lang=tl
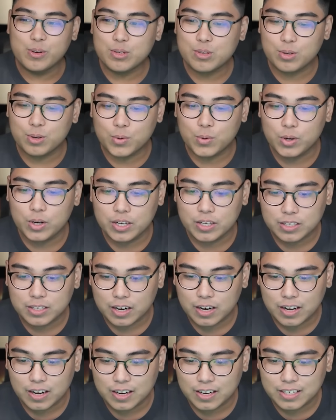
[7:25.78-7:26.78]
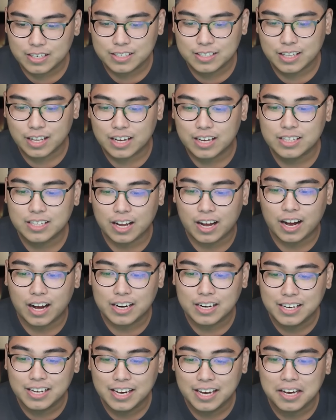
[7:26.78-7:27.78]
Gusto ko lang talaga ng
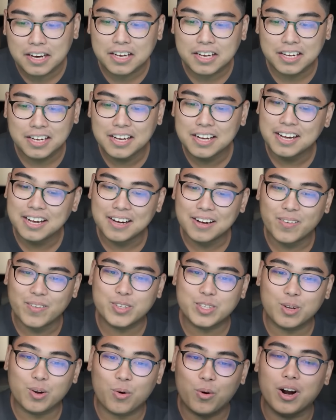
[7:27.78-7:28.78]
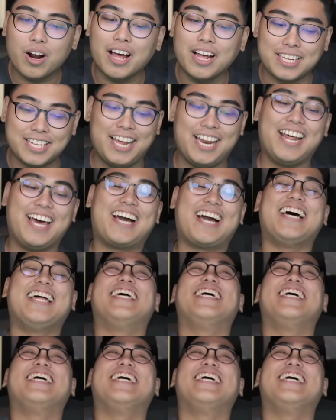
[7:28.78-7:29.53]
Titanic. Gusto ko lang talaga